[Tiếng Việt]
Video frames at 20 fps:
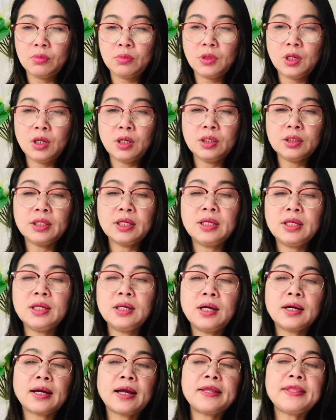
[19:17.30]
đó thì
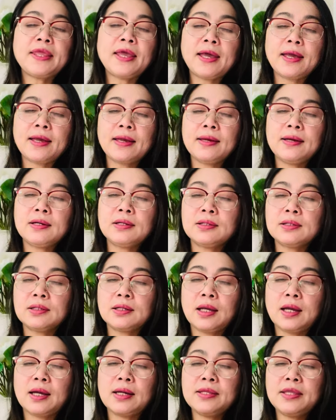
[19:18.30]
à, cả nhà ha
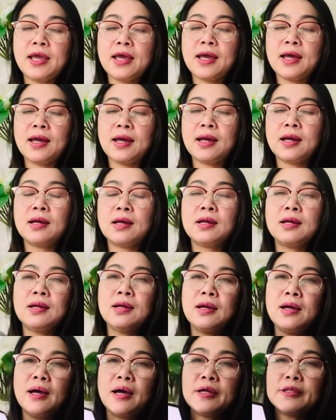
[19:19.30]
cả nhà
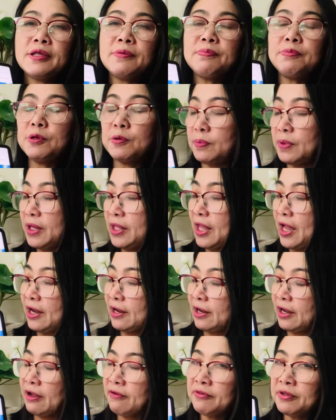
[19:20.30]
à, tiếp tục nghe
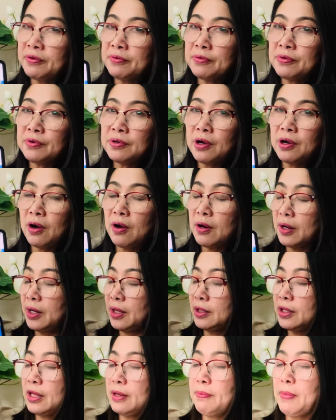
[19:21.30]
nhạc cài view của con
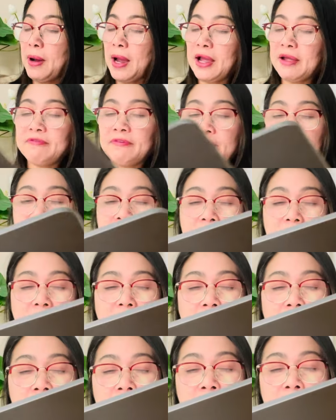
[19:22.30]
ha thì bài vẫn
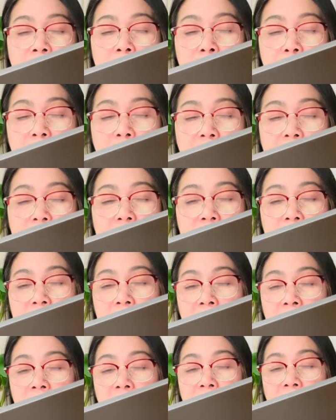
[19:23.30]
à, tiếp tục nhận được
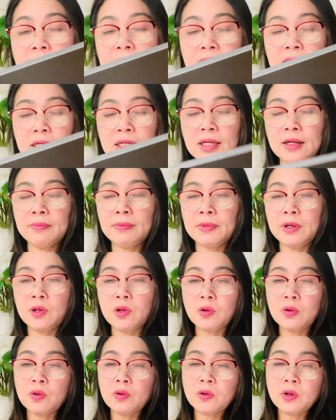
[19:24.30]
tất cả các à, bình
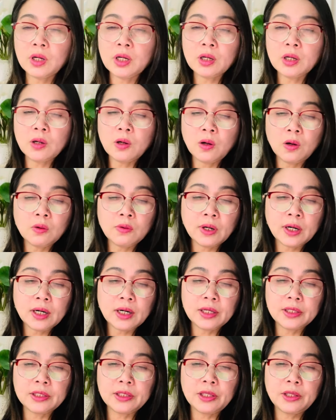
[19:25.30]
luận của các cô rất
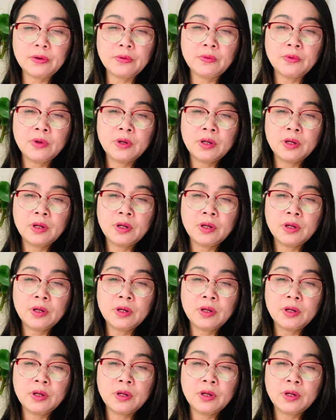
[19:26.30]
là nhiều